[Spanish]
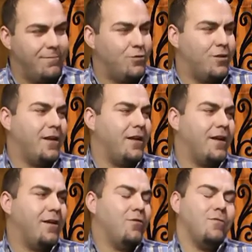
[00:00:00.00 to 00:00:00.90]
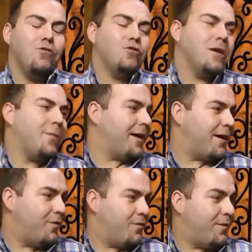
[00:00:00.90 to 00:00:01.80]
No tiene, no, está
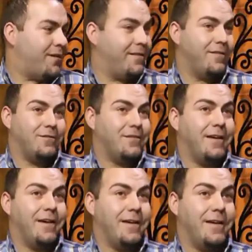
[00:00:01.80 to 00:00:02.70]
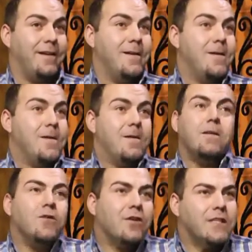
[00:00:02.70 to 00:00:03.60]
pagado, ¿vale? O sea que
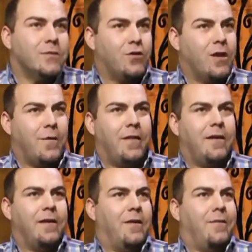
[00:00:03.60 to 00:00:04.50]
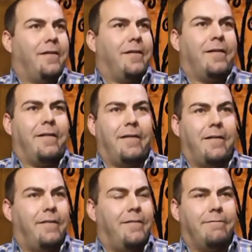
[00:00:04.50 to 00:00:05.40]
yo he recibido llamadas y la verdad
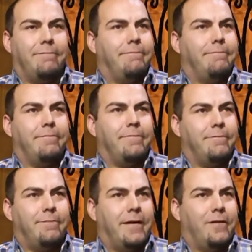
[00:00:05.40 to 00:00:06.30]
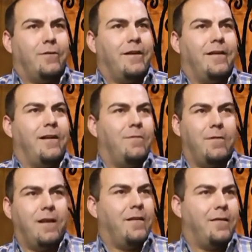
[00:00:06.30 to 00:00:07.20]
que para tocar el,
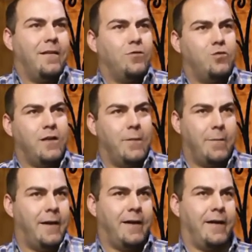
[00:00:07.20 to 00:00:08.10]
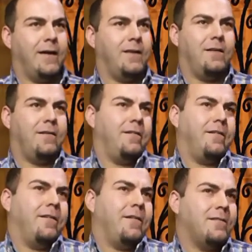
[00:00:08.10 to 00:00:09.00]
Día de Andalucía en Málaga y,
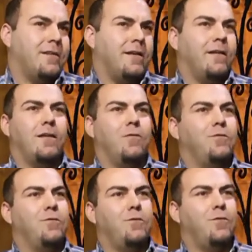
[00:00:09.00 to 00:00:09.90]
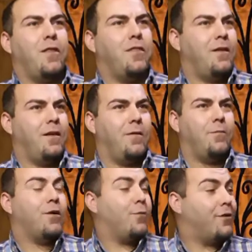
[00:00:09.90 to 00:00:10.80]
se creen que uno lo hace
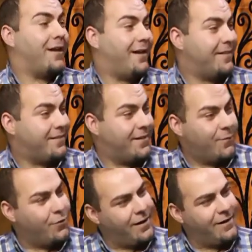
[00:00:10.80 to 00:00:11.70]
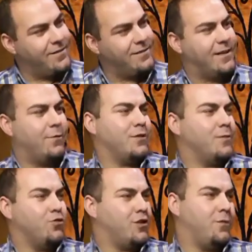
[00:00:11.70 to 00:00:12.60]
por amor al arte. El amor al arte se acabó
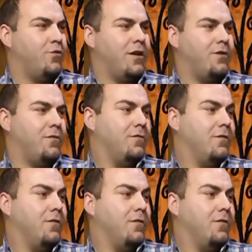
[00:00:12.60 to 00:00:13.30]
hace muchísimos años.